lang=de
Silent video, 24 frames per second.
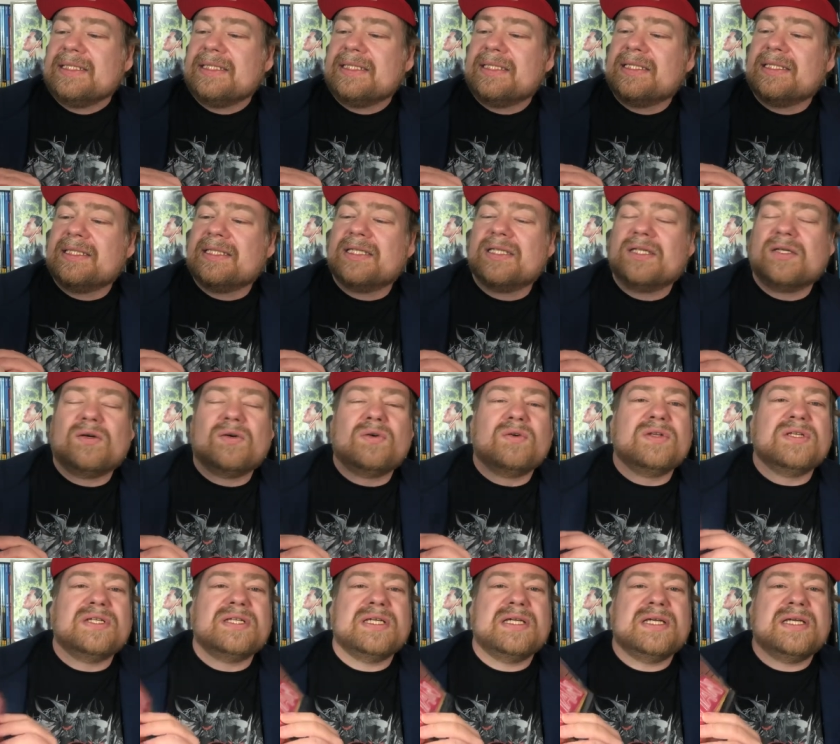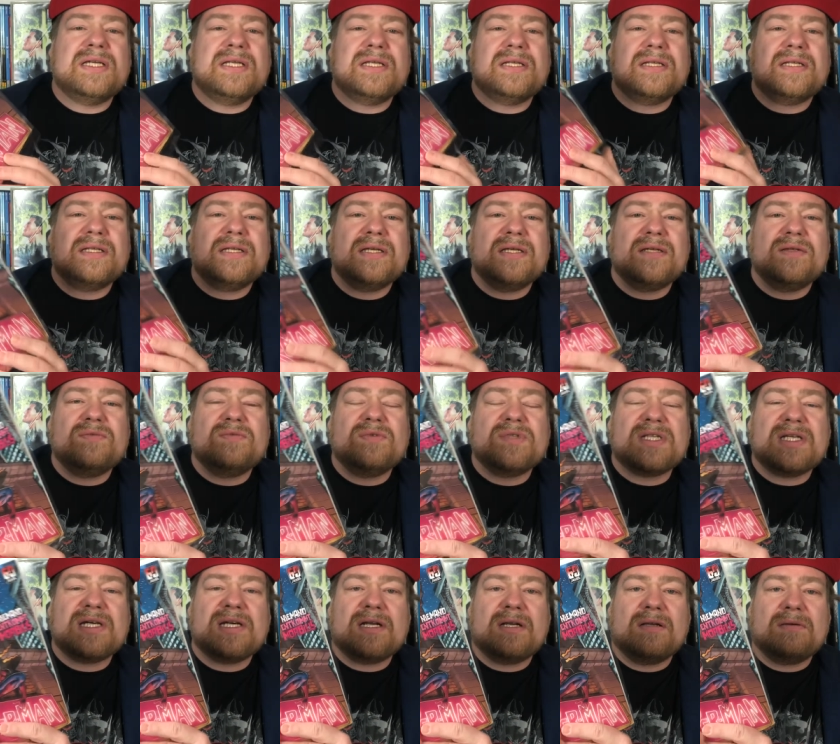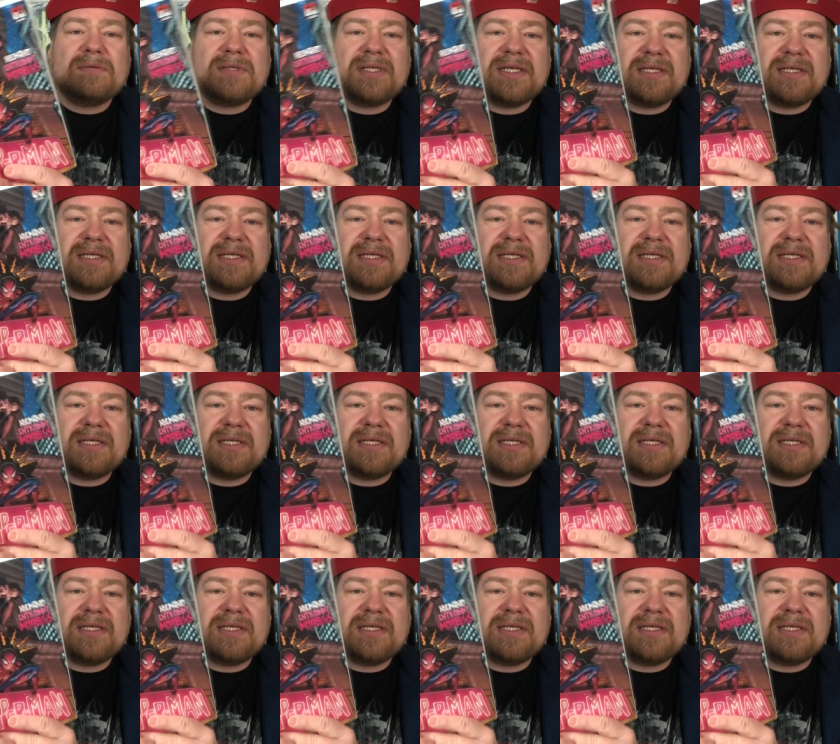Äh, und in den USA, glaube ich,